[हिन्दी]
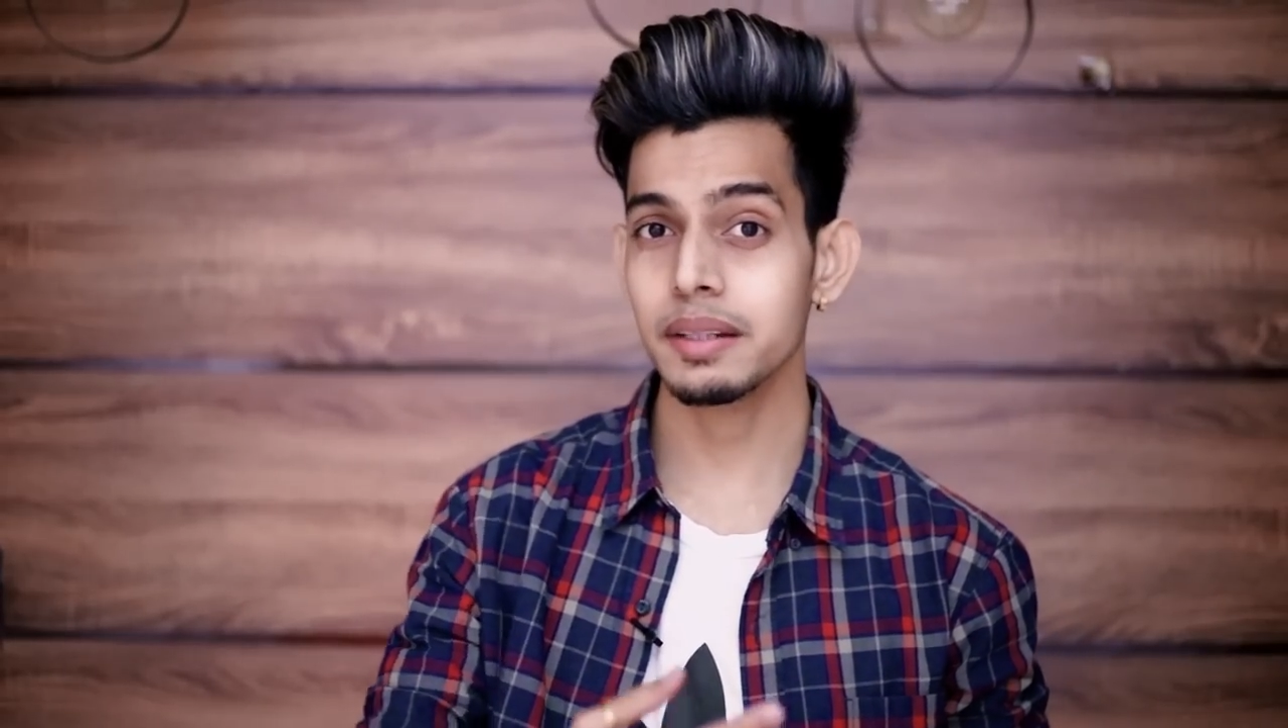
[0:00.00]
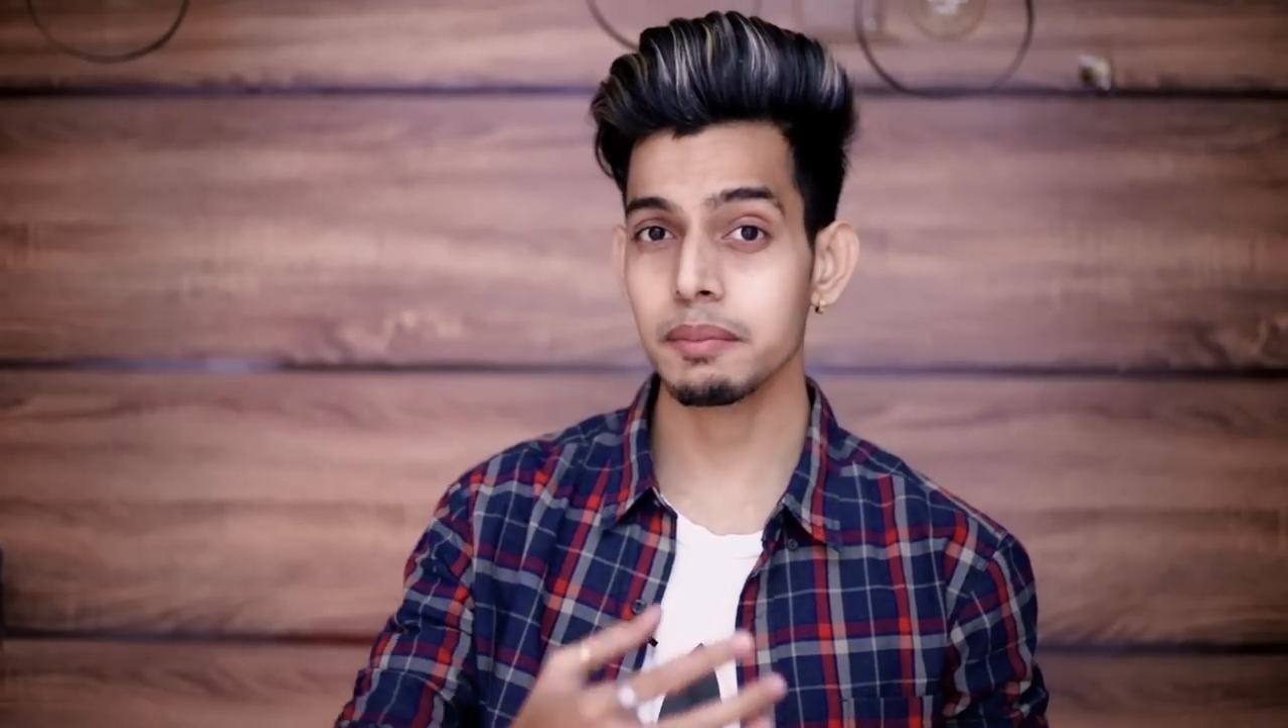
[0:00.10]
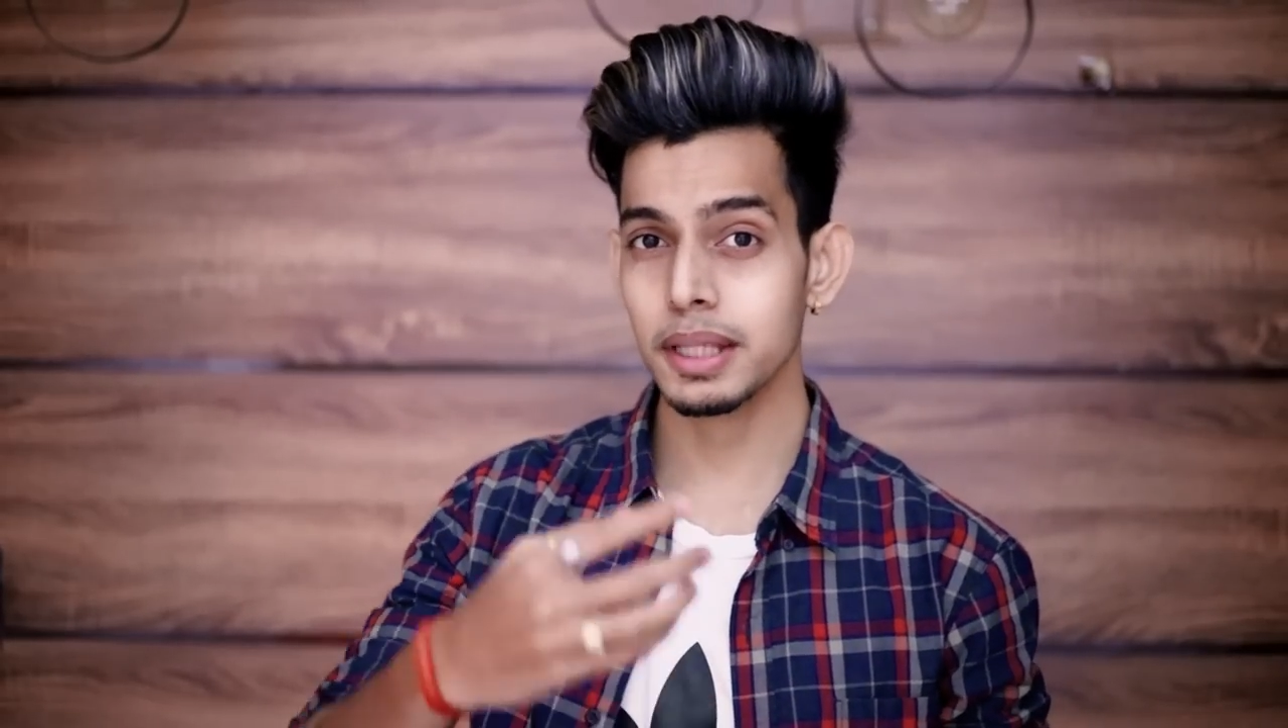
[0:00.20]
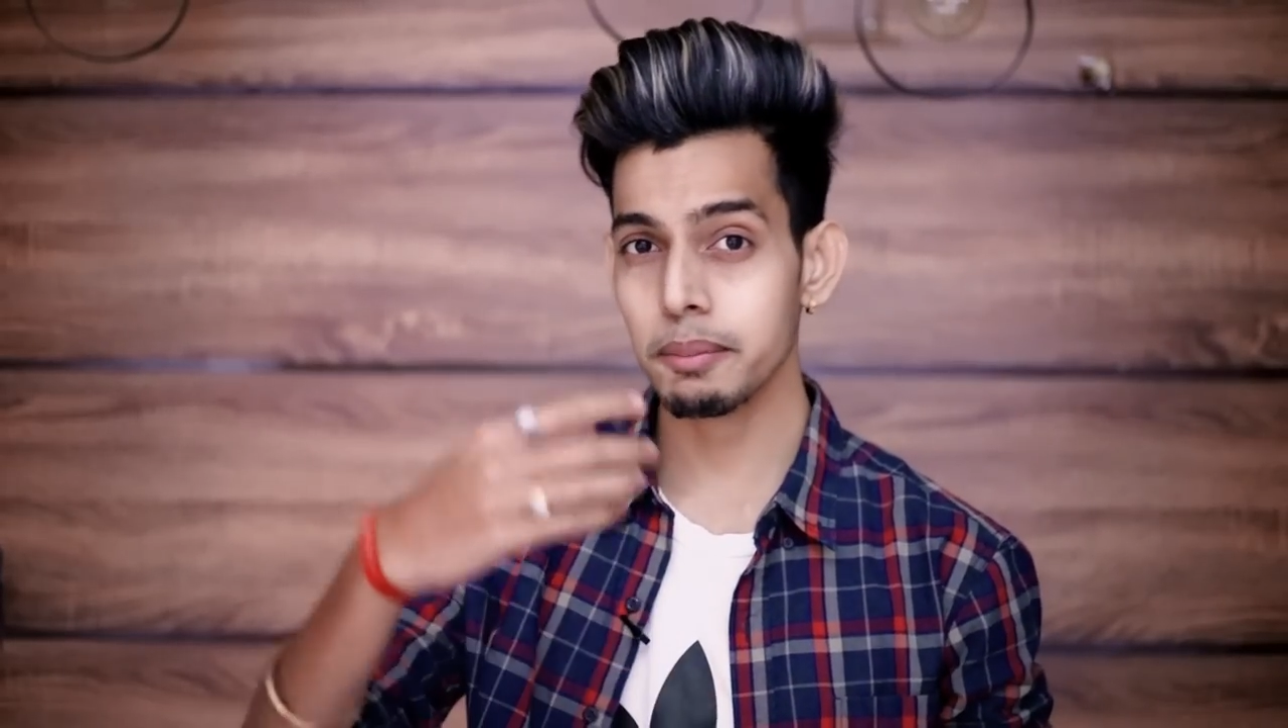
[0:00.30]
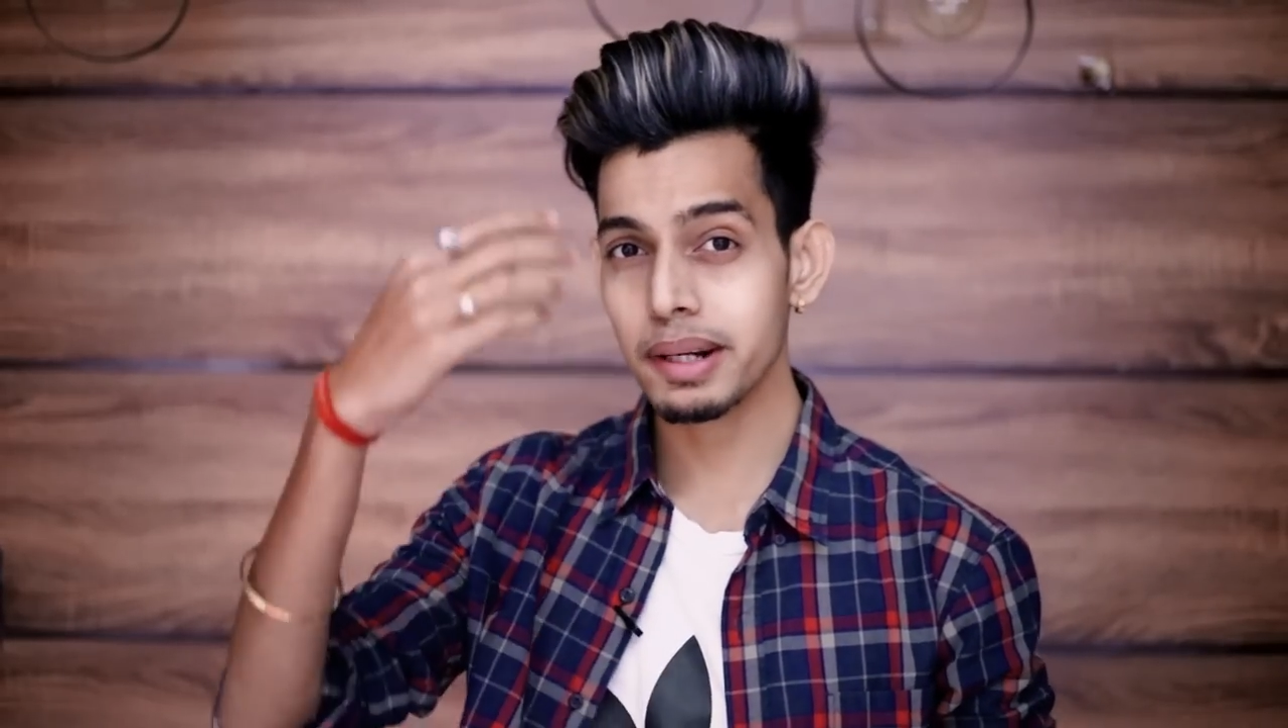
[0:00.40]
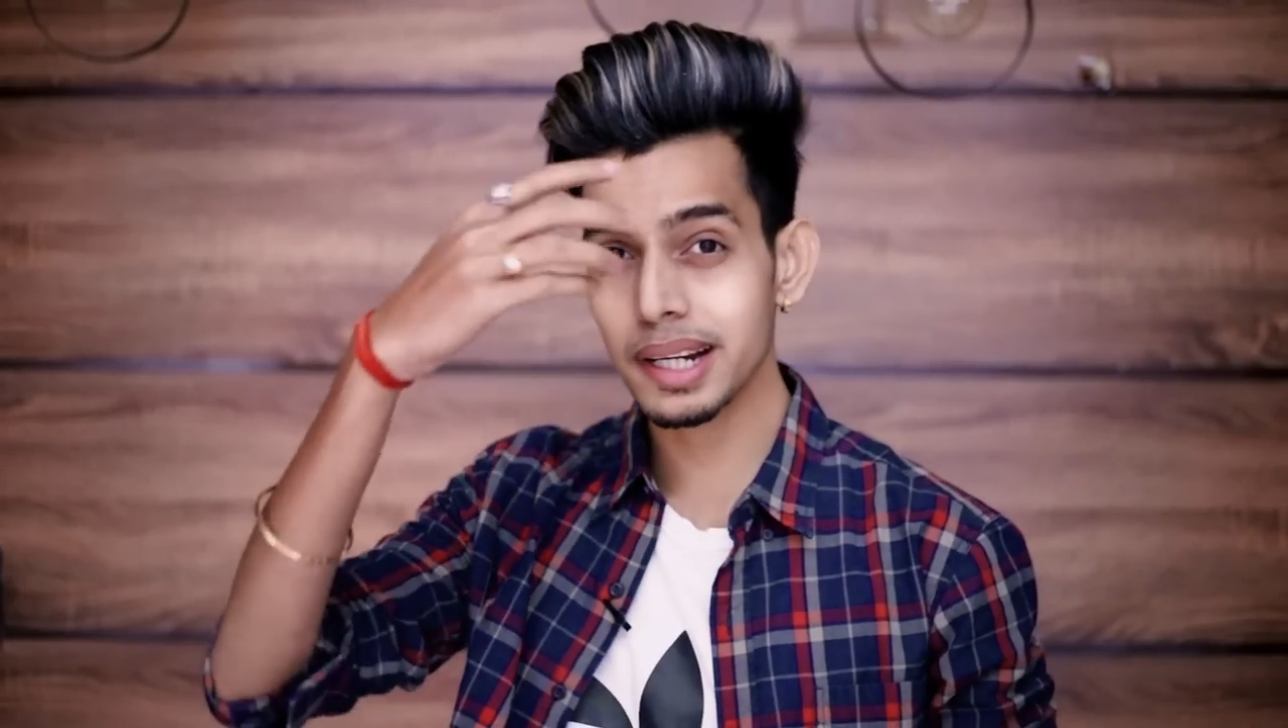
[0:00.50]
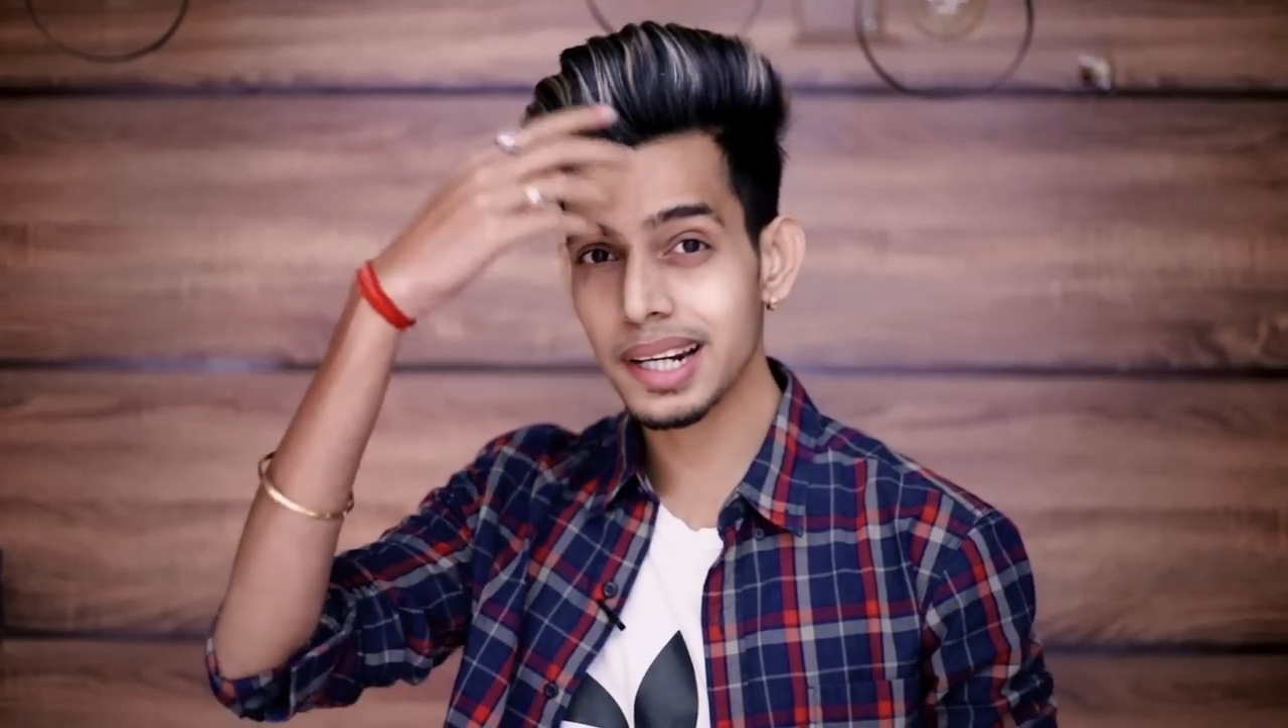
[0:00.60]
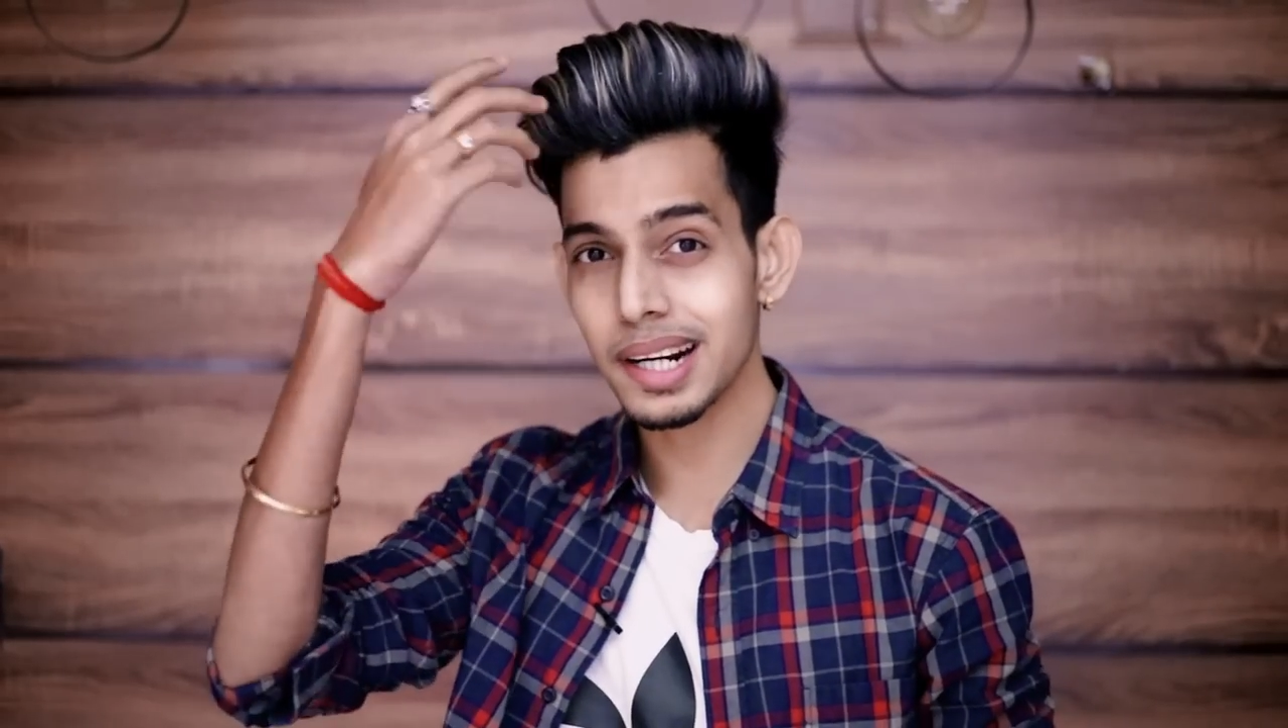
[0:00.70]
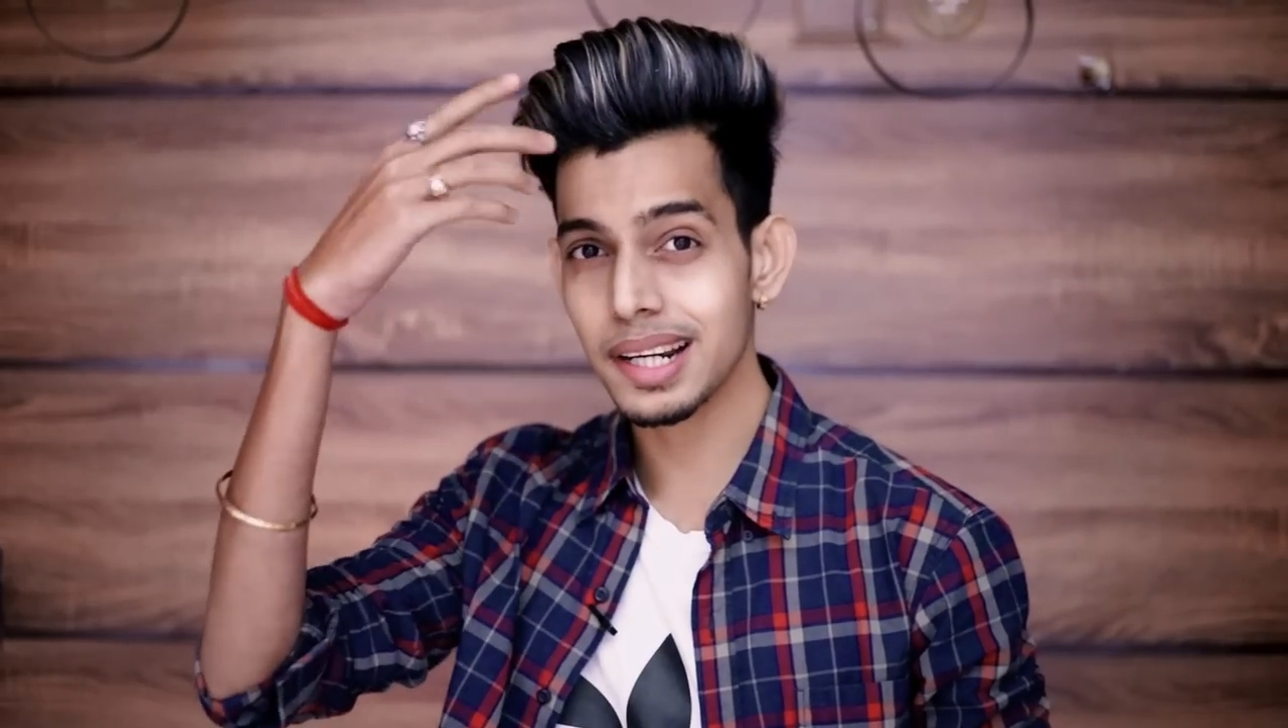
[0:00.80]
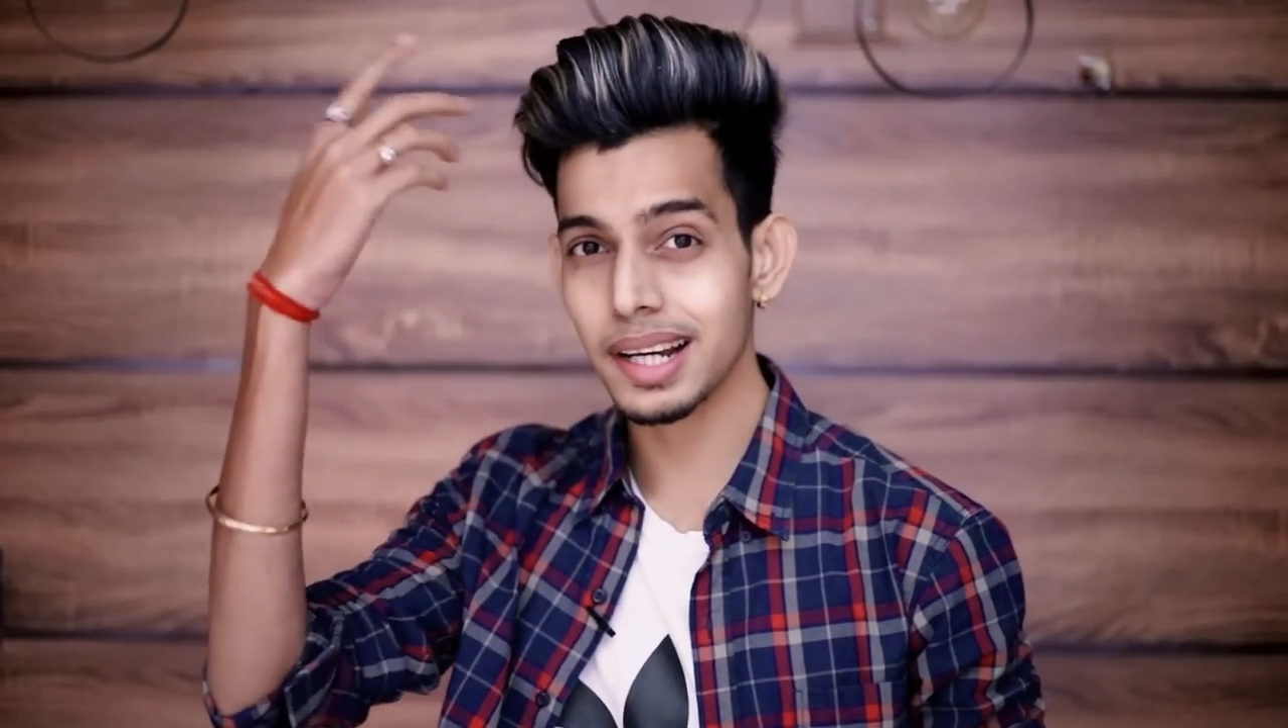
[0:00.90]
कि मतलब
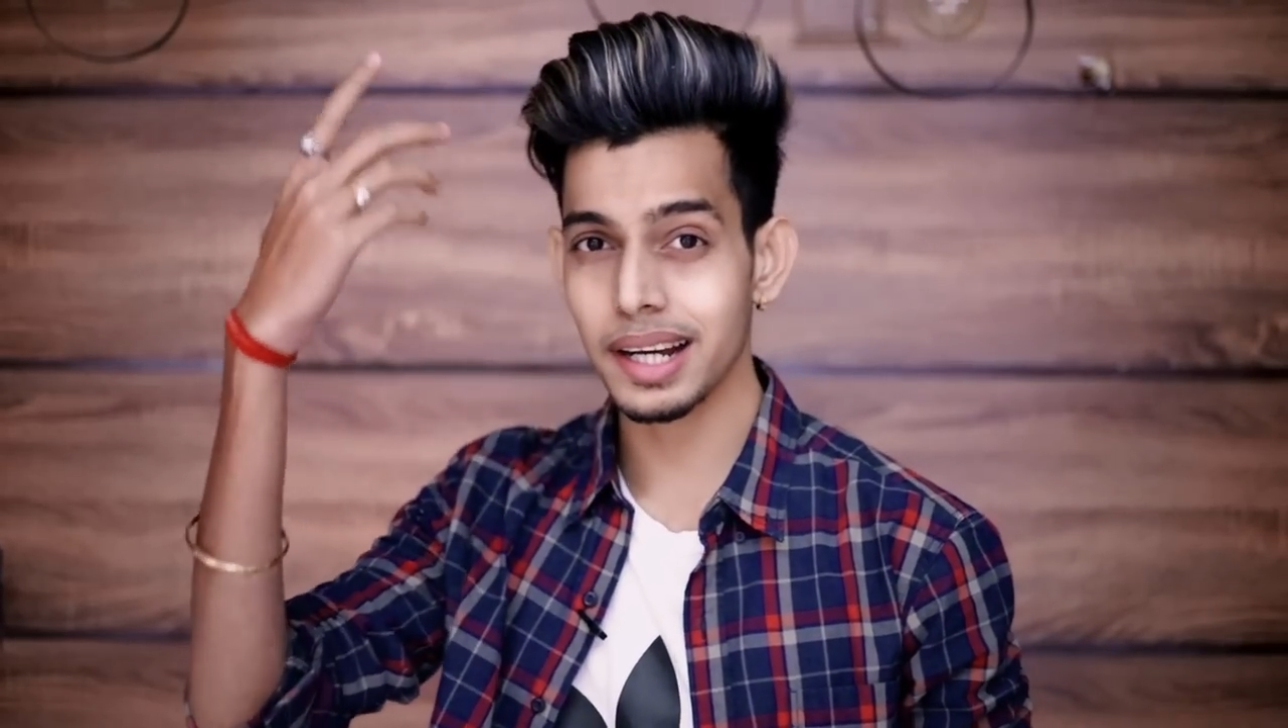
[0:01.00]
कलर